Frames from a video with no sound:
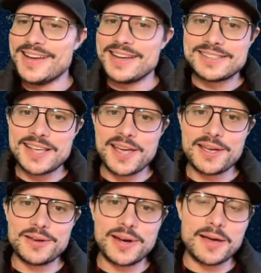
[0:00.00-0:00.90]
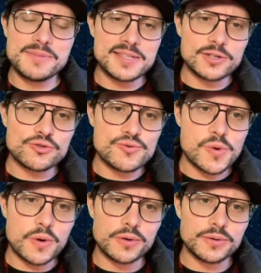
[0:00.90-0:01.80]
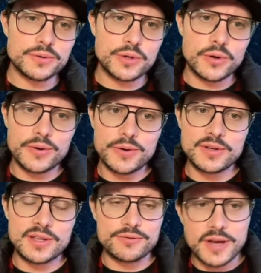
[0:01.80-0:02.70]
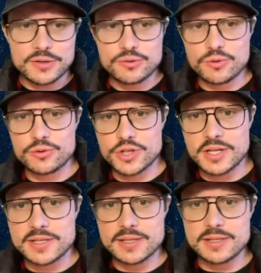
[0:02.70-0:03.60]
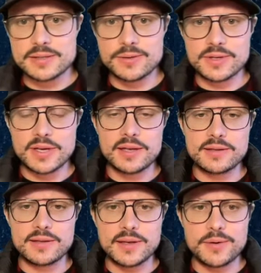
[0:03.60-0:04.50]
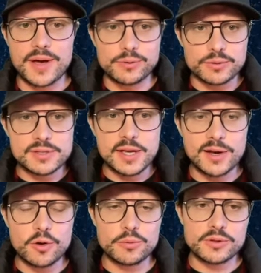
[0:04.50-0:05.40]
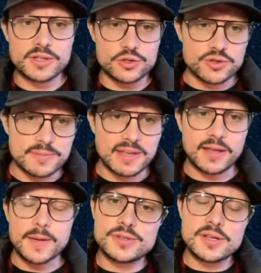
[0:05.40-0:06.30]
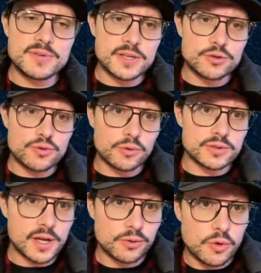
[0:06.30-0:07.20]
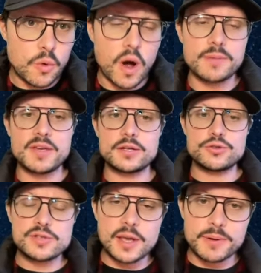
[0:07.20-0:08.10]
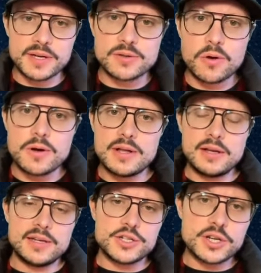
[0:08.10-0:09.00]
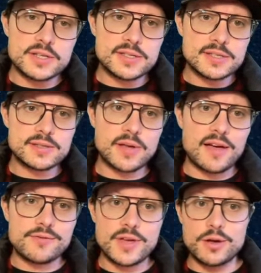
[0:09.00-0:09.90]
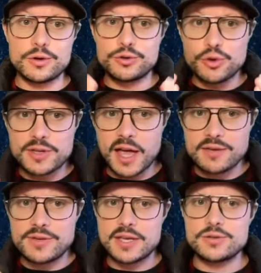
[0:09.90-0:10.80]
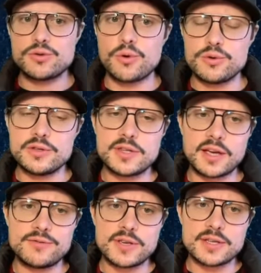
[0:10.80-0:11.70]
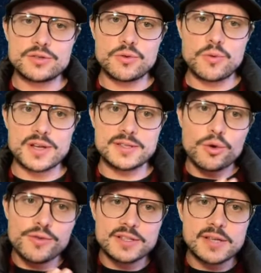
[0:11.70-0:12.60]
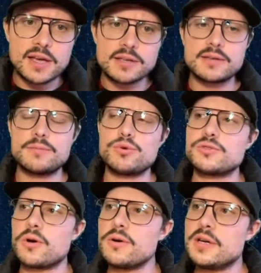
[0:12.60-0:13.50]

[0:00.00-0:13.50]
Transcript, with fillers: c'est la mise à jour des frais sur Genesis euh, qui a été euh, annoncée à la communauté jeudi matin. Cette mise à jour concerne quoi eh bien, jusqu'à présent, les Genesis avaient euh, deux tarifications, une tarification à 0,25%